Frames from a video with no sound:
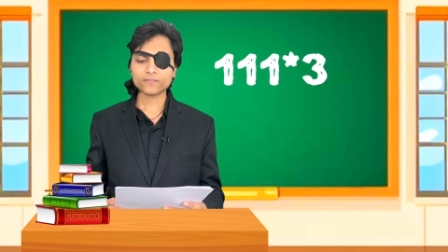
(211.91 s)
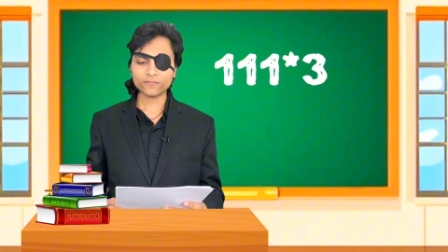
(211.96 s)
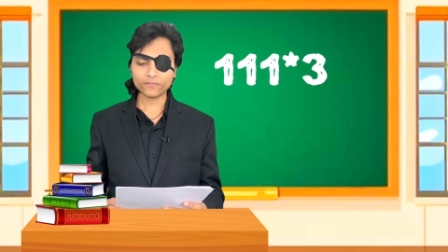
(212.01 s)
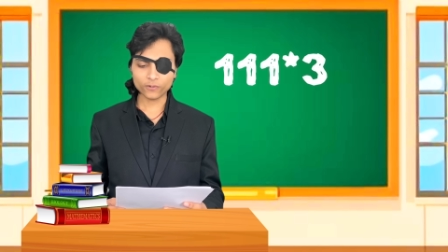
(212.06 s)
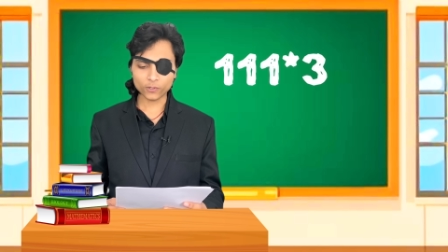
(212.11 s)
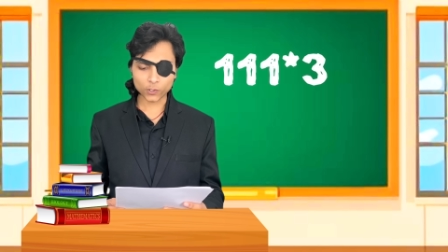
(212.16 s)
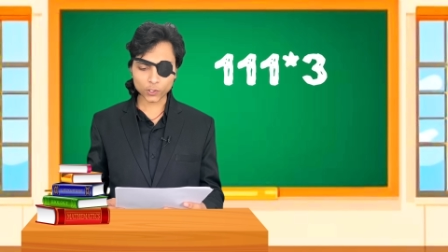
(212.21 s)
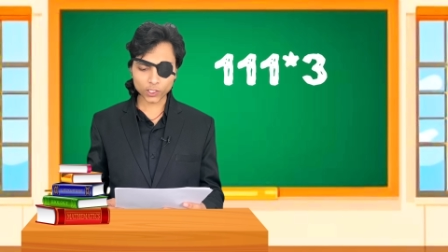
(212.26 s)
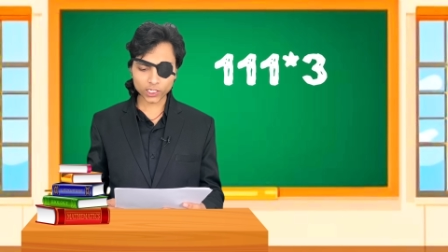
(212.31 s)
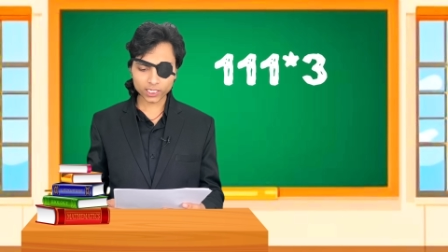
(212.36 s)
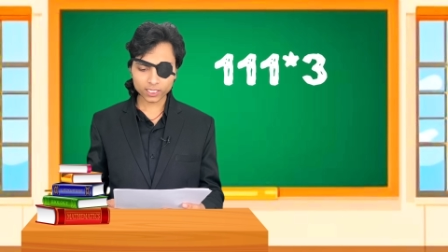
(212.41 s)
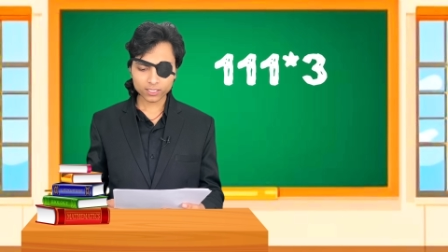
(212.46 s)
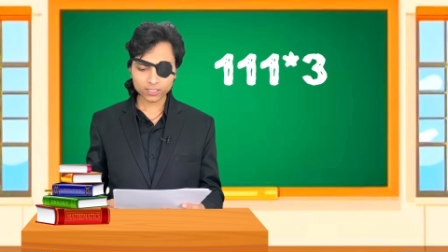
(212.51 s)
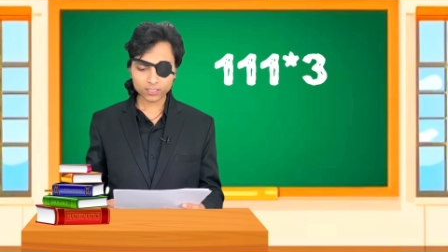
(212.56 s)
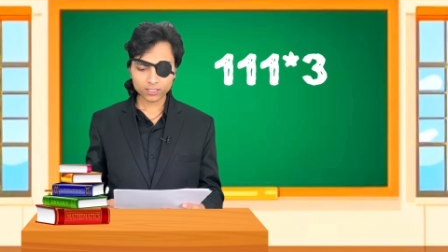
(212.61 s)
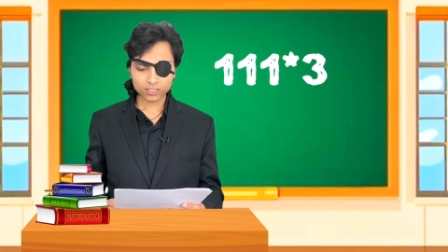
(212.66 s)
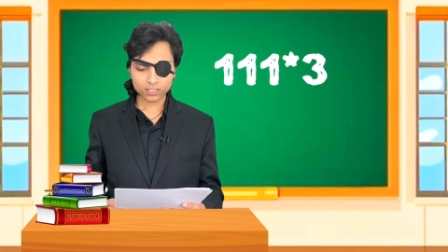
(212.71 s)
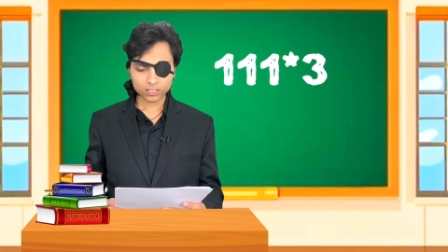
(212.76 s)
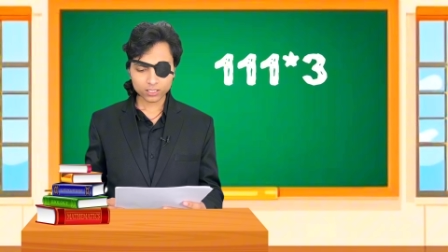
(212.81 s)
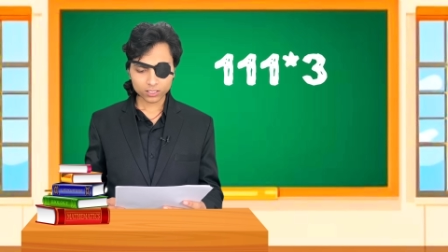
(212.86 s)
फोर
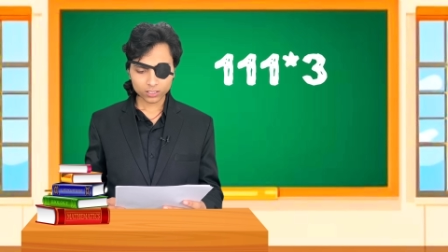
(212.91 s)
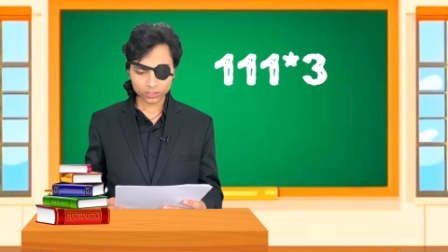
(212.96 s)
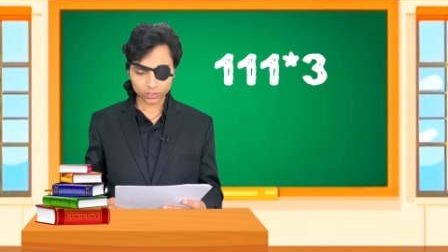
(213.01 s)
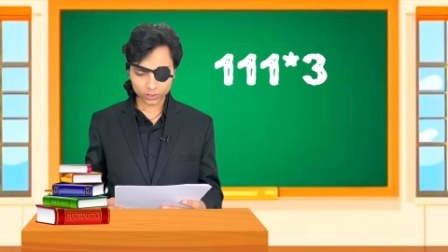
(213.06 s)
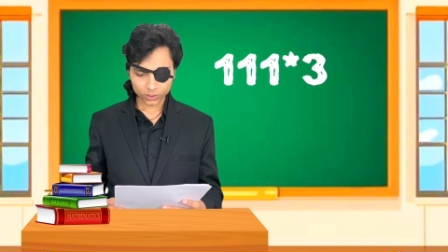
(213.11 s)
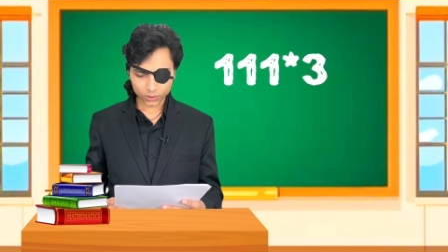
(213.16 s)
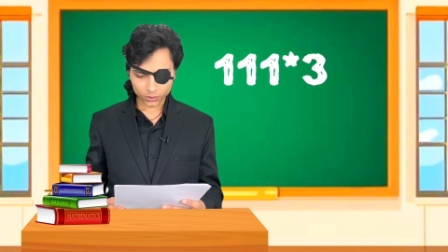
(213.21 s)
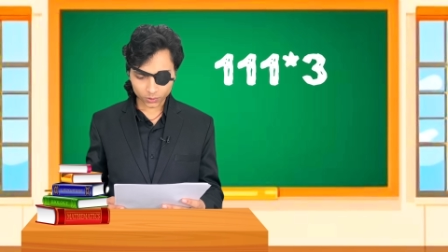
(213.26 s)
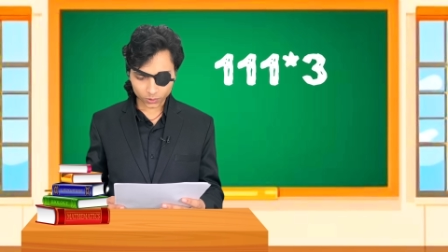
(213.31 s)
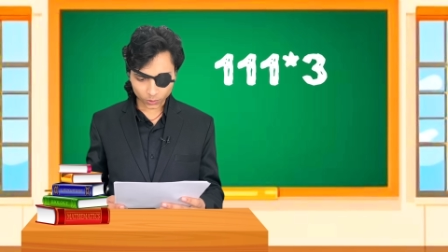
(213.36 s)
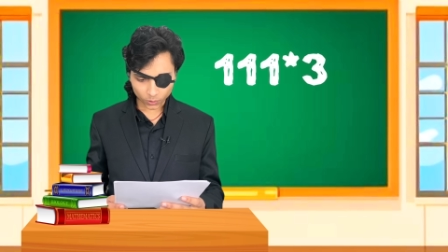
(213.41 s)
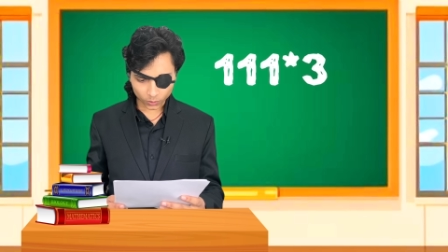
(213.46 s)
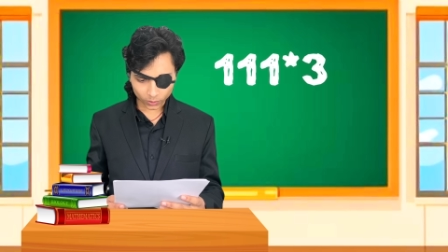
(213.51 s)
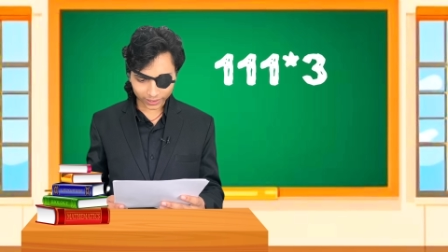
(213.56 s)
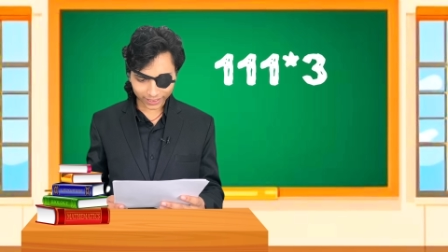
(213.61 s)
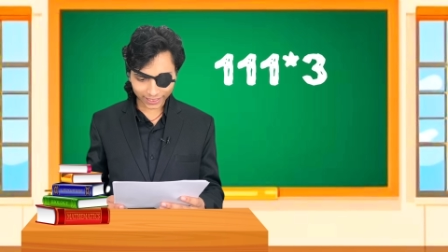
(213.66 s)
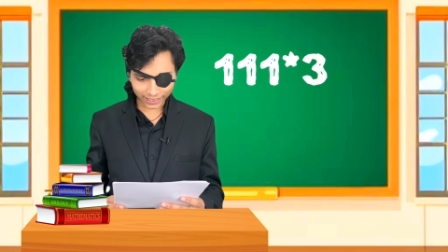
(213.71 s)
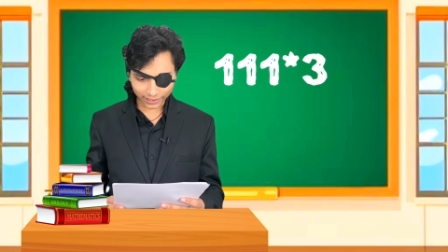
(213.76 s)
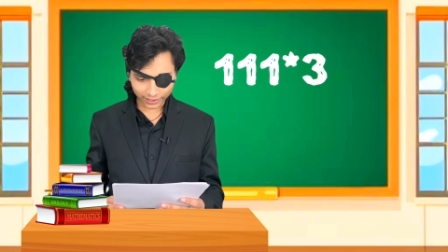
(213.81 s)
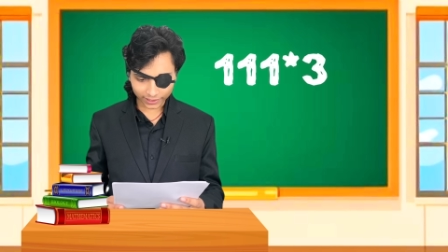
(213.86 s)

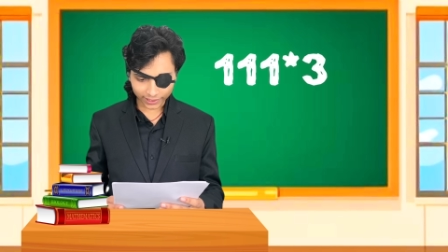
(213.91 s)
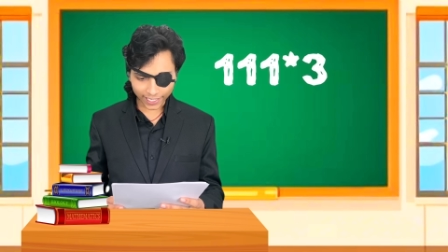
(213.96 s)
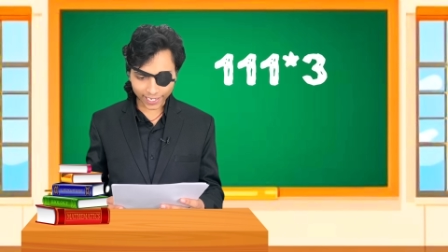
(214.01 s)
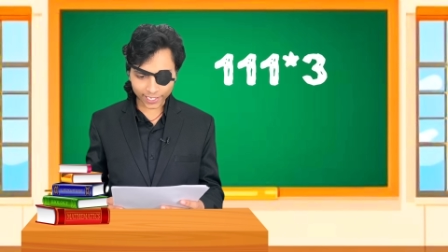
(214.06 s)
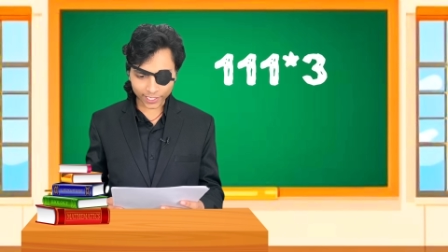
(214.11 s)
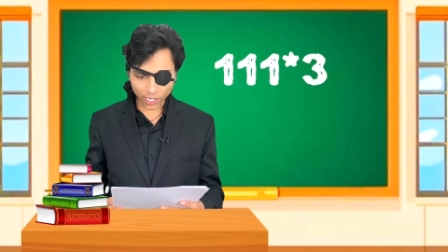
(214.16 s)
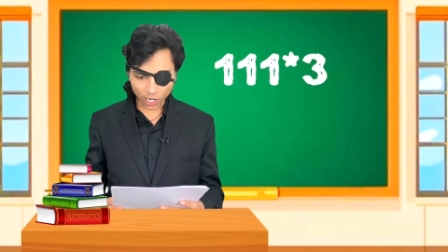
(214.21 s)
टोनी टेन